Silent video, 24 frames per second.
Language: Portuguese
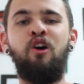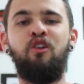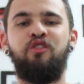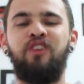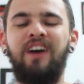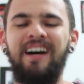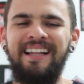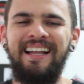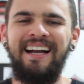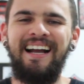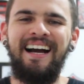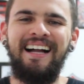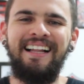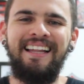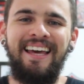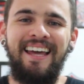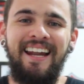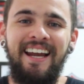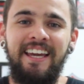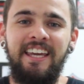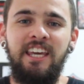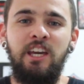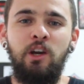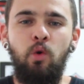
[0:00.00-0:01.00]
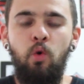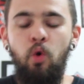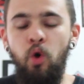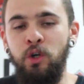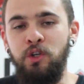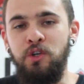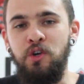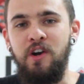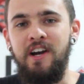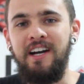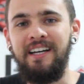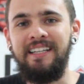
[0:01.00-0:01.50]
Fala galera que
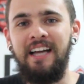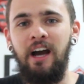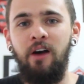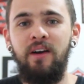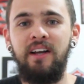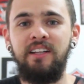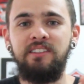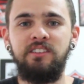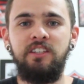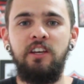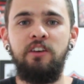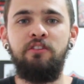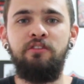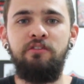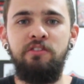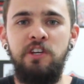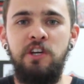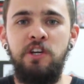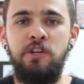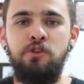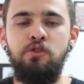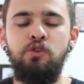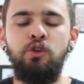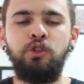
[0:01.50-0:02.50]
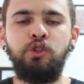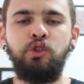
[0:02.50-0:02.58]
curte o canal esse é vídeo,